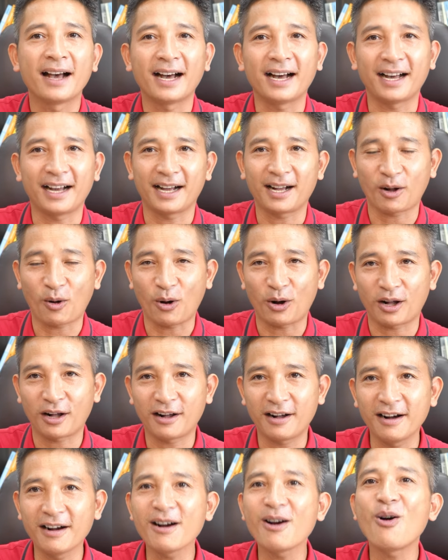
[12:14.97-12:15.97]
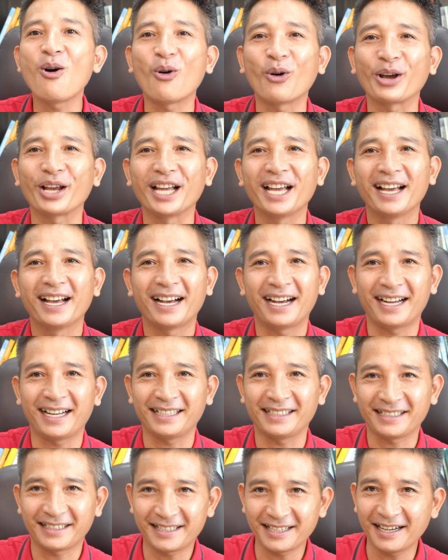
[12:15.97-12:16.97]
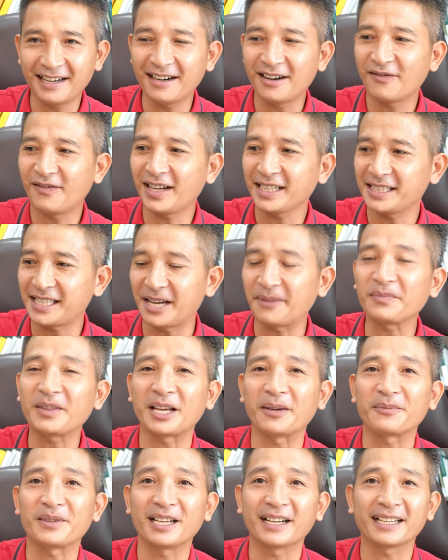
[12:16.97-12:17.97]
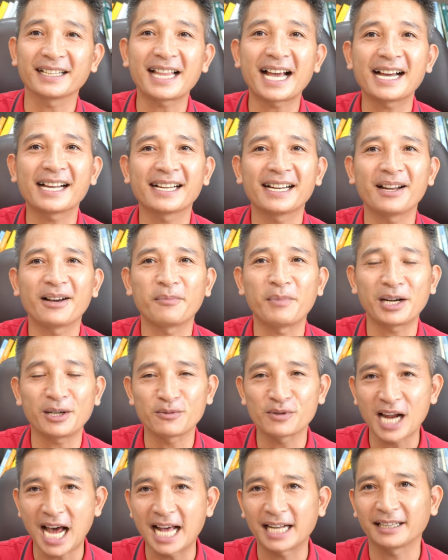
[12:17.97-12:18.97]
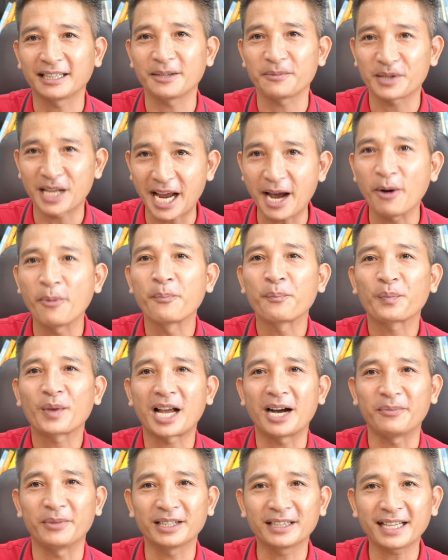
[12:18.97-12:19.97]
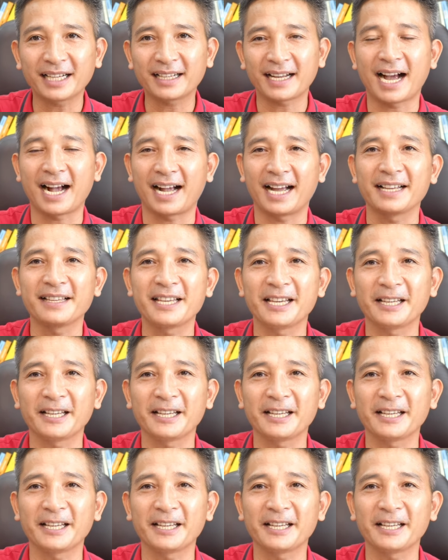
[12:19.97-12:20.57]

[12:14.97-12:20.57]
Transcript: à, có cơ hội à, chờ và xem tiếp những cái tài à, bất động sản tiếp theo. Cảm ơn tất cả các anh